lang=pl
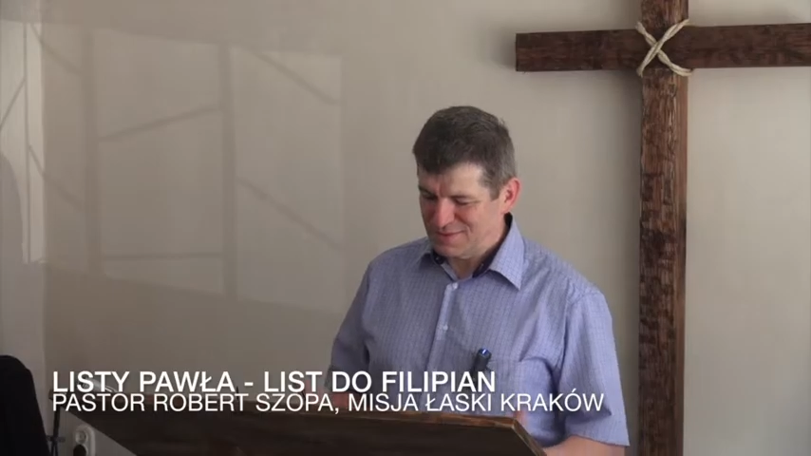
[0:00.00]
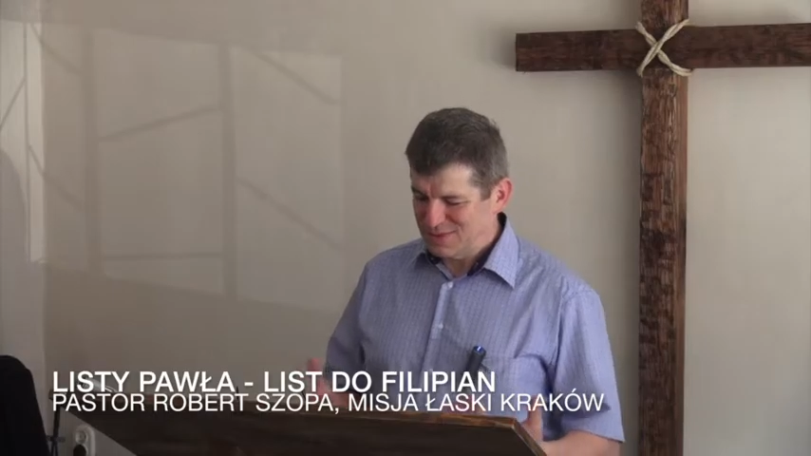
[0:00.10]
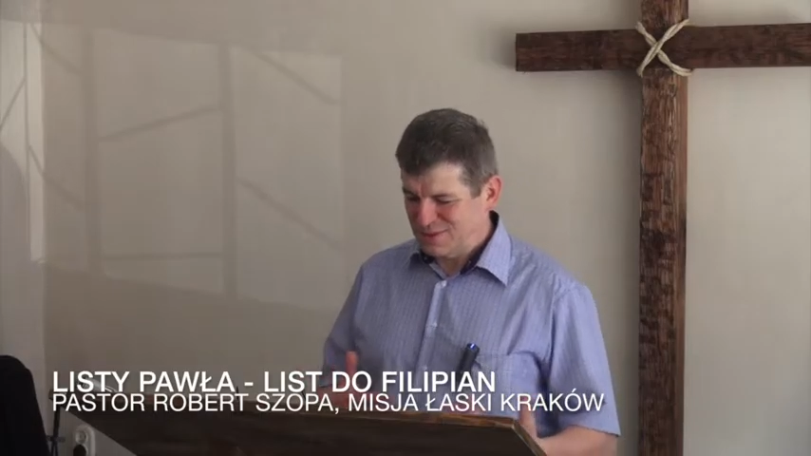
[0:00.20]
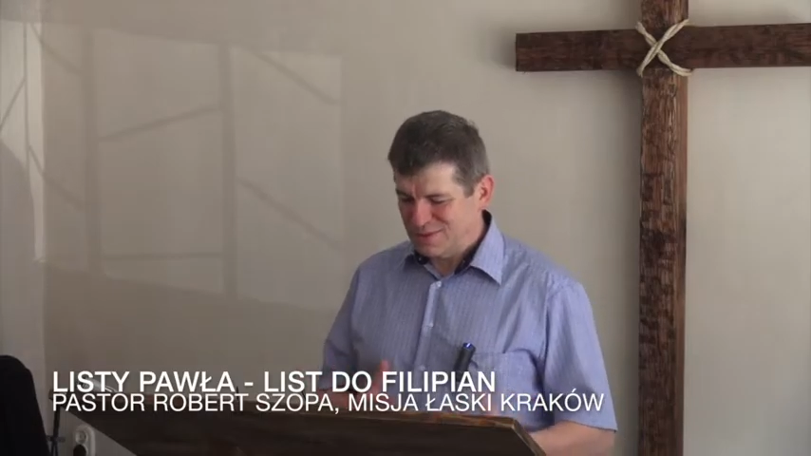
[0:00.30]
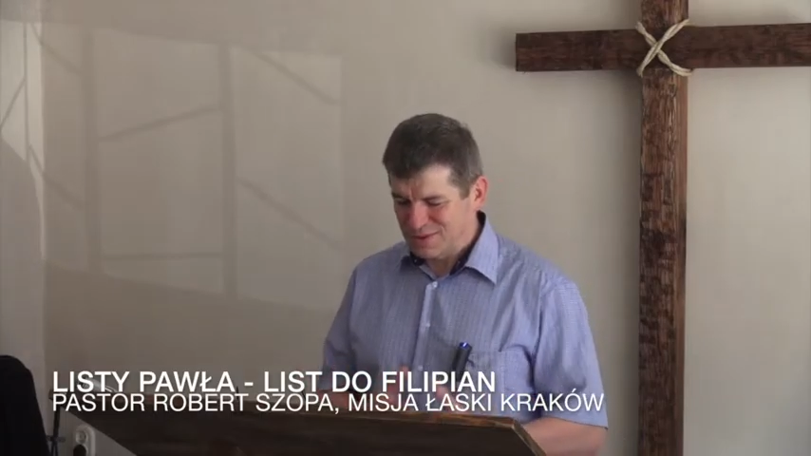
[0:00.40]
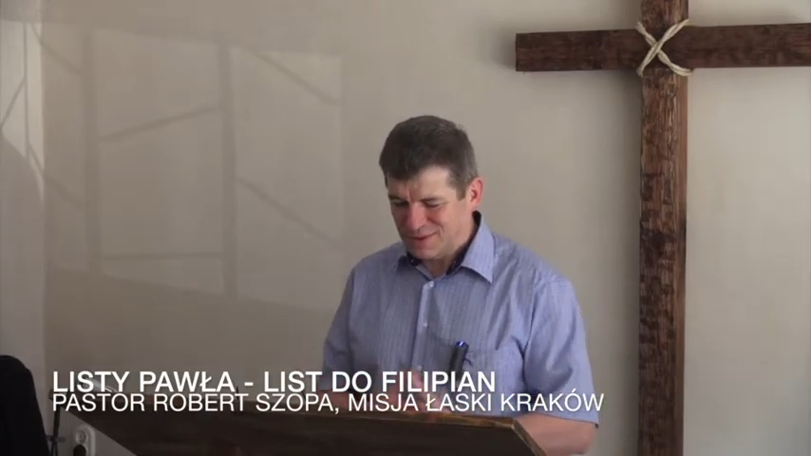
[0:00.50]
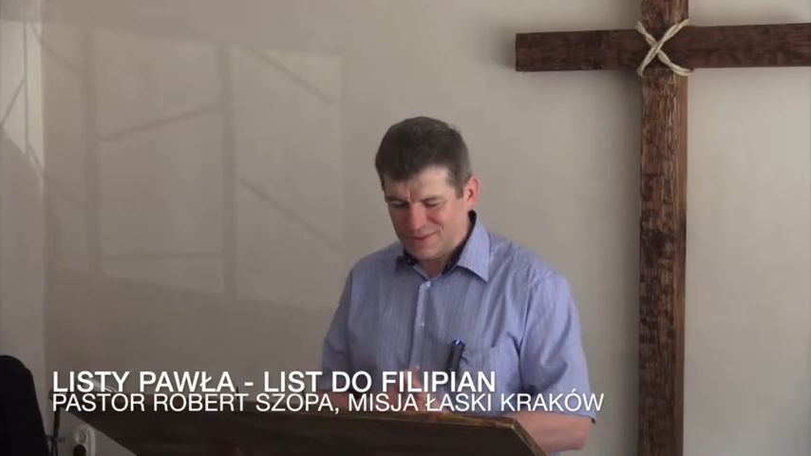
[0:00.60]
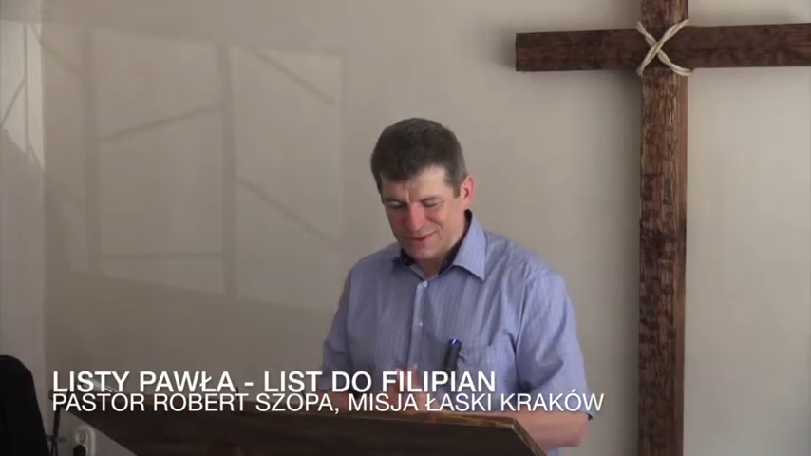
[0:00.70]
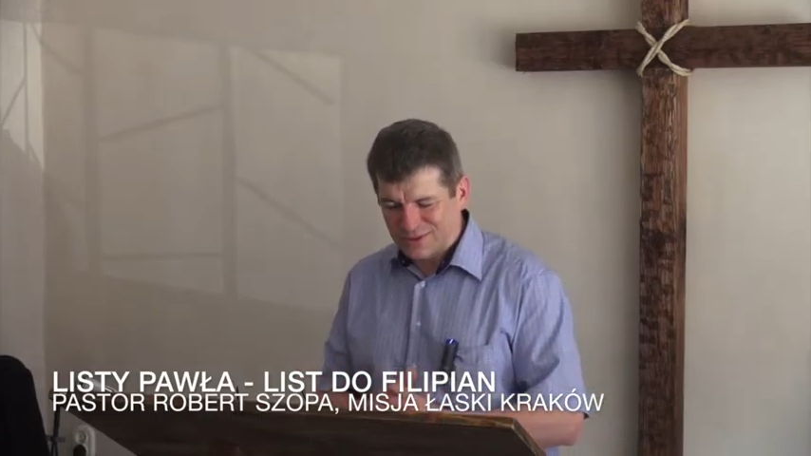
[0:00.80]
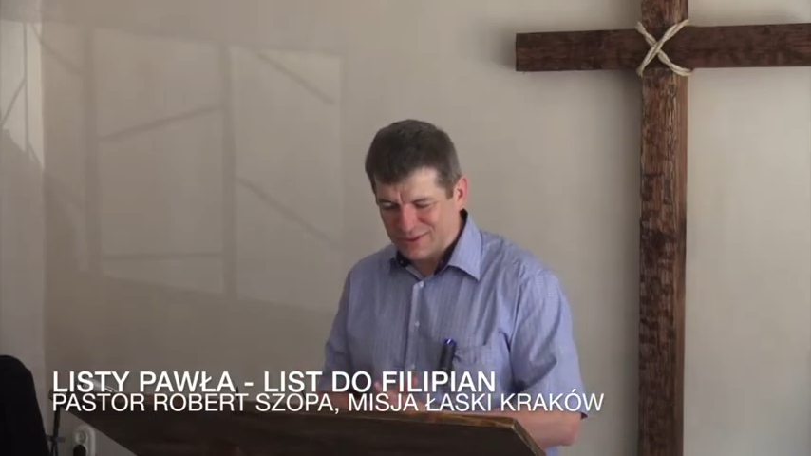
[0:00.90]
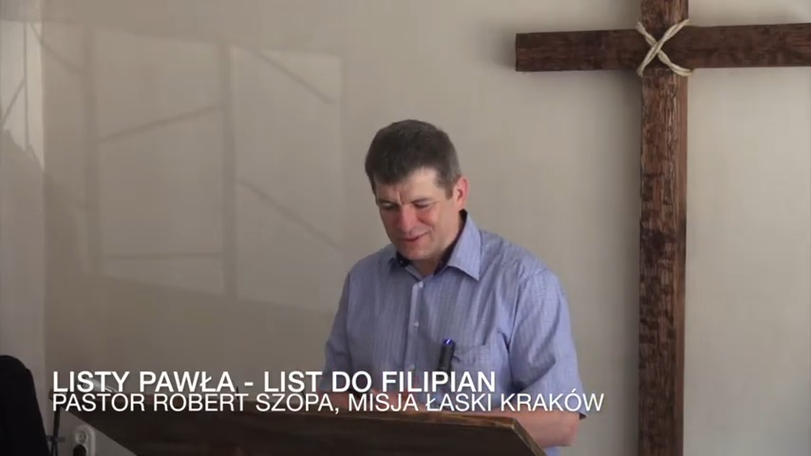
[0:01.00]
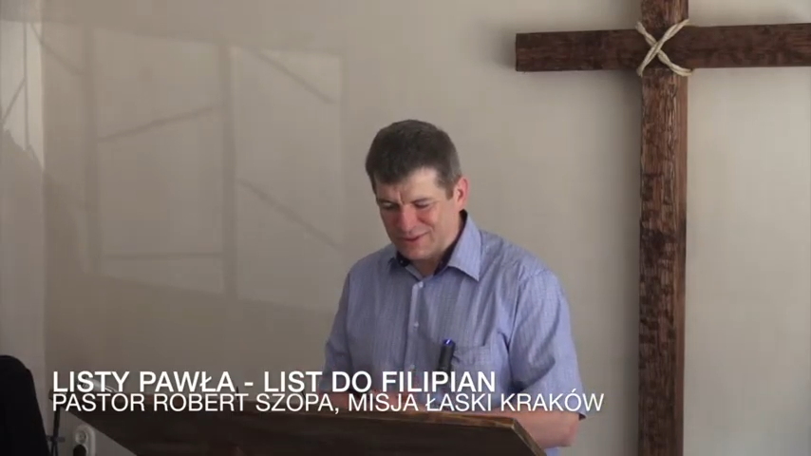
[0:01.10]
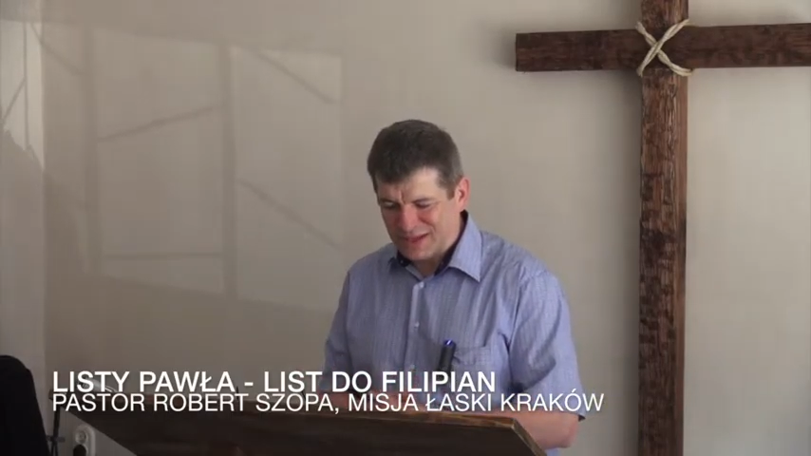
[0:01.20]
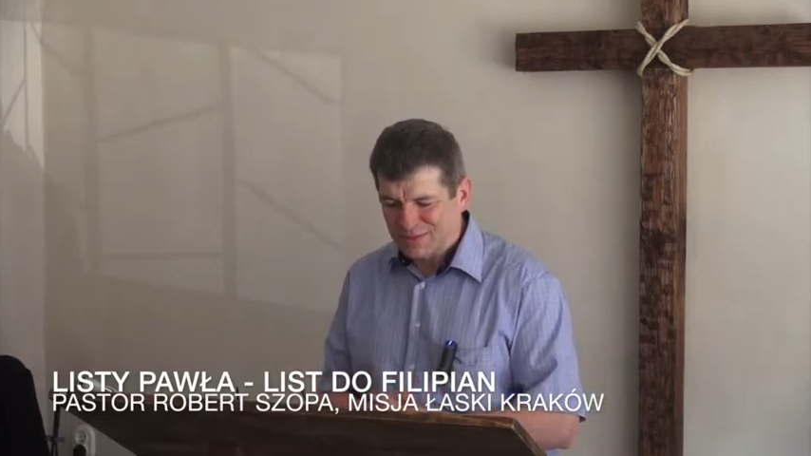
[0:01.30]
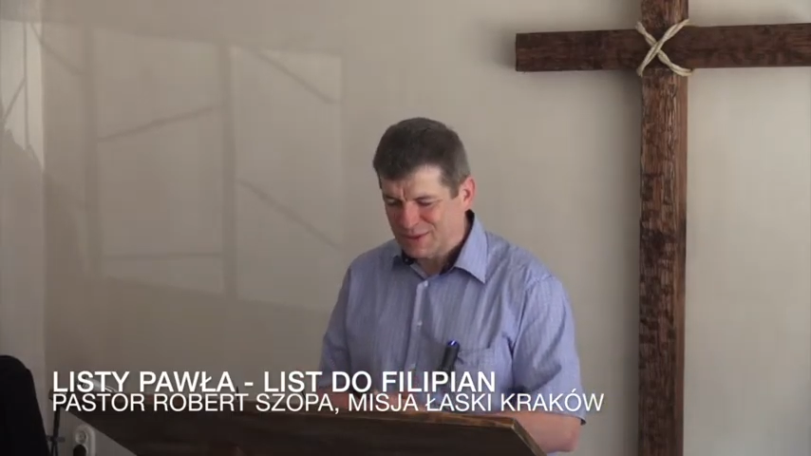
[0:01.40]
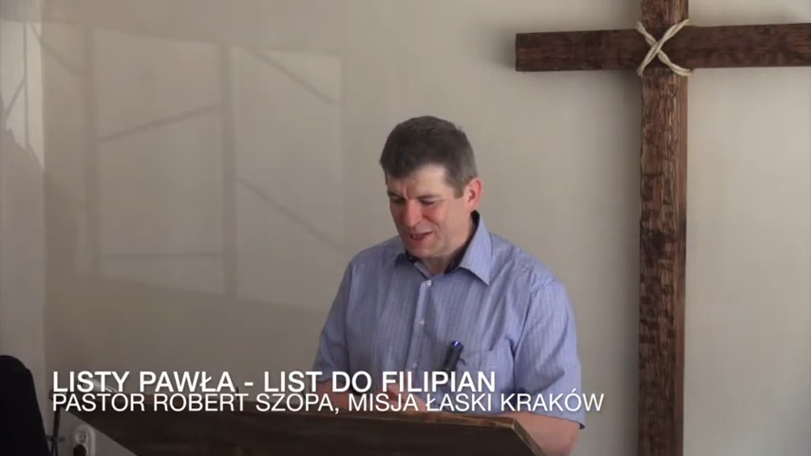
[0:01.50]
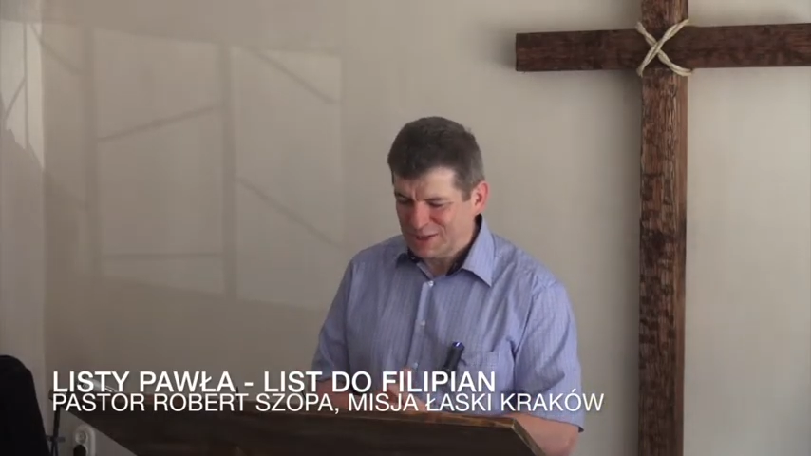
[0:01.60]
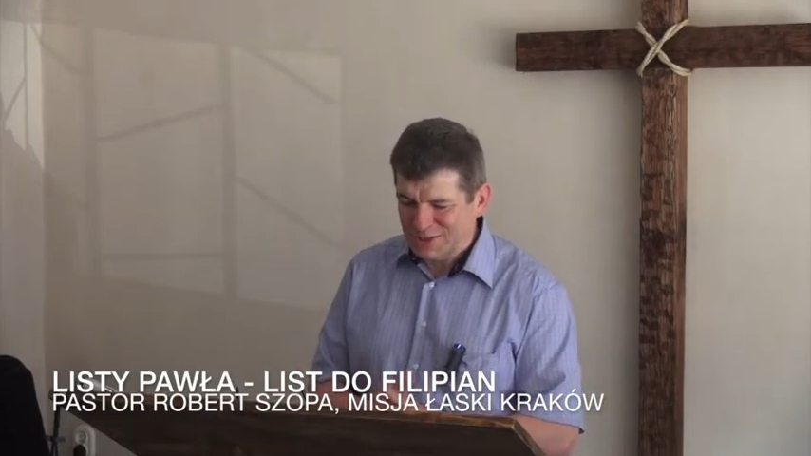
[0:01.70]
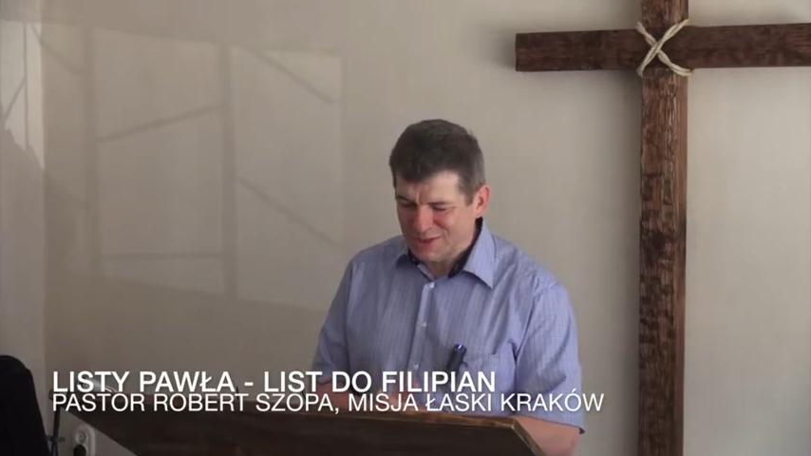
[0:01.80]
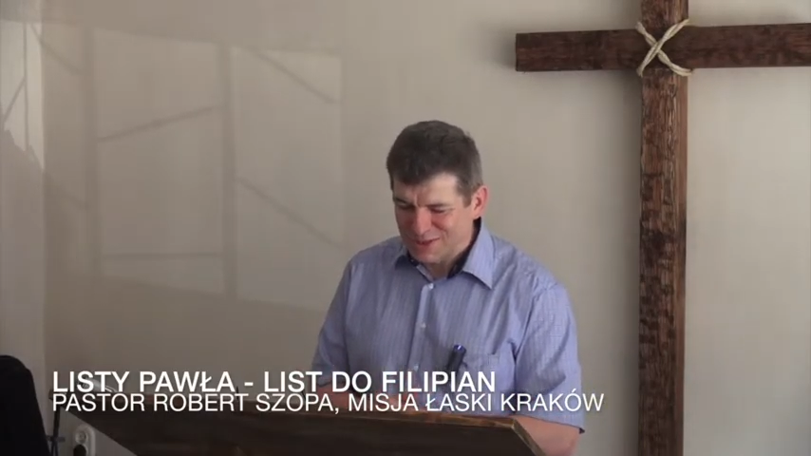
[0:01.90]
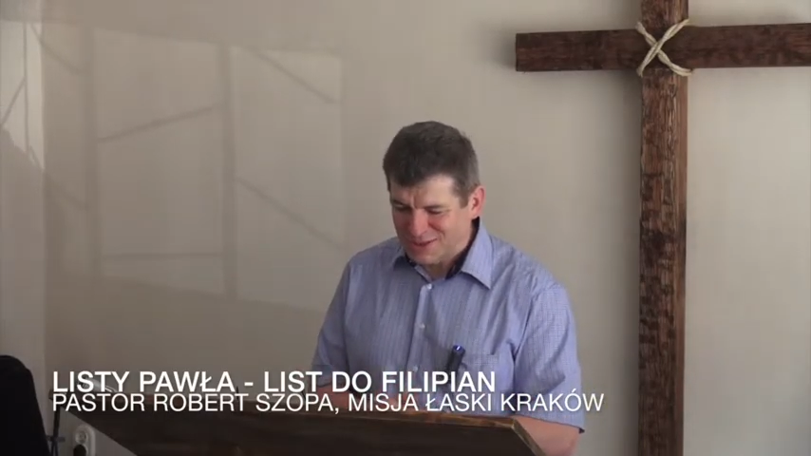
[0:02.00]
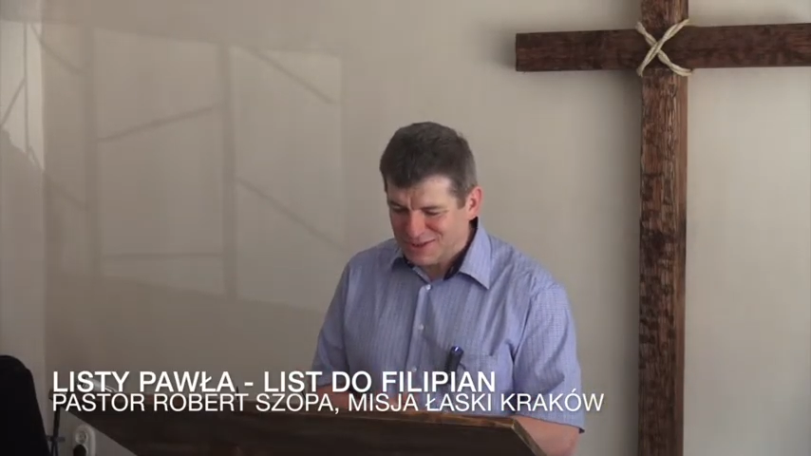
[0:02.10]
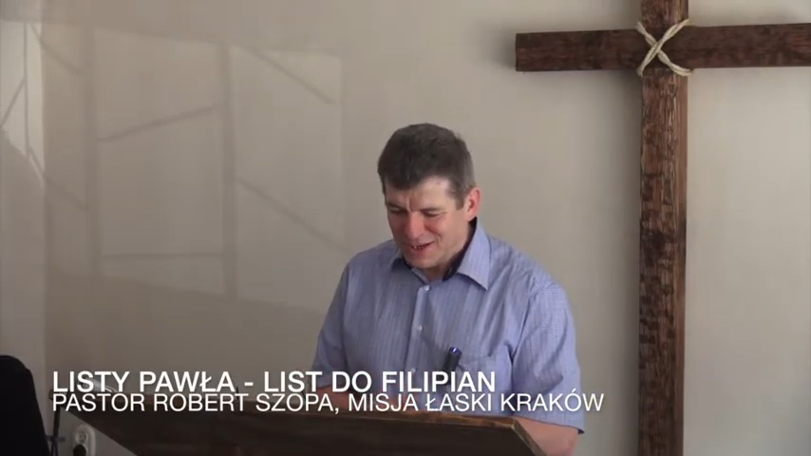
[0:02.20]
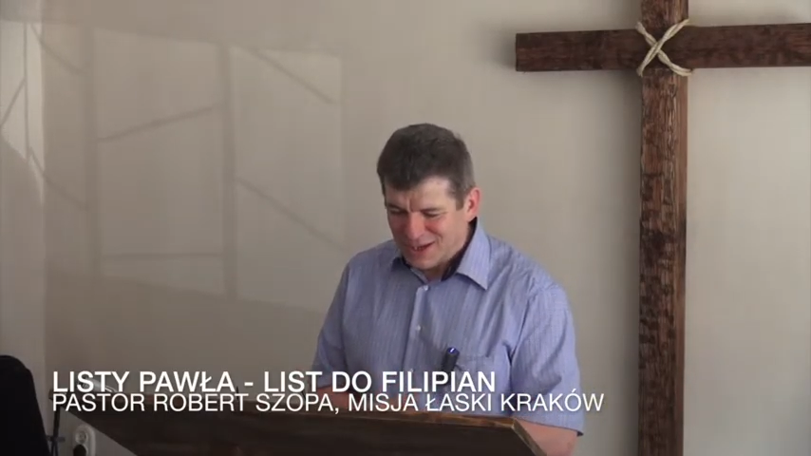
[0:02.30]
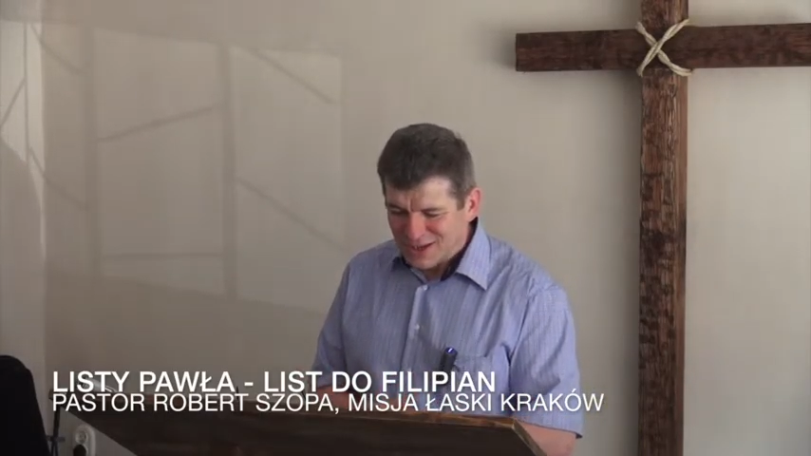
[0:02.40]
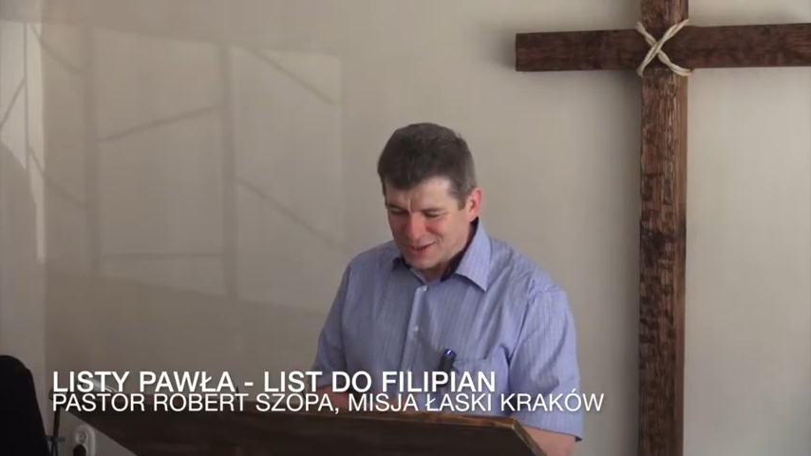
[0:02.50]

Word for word: co, co, co, co nam dostarczyli ci,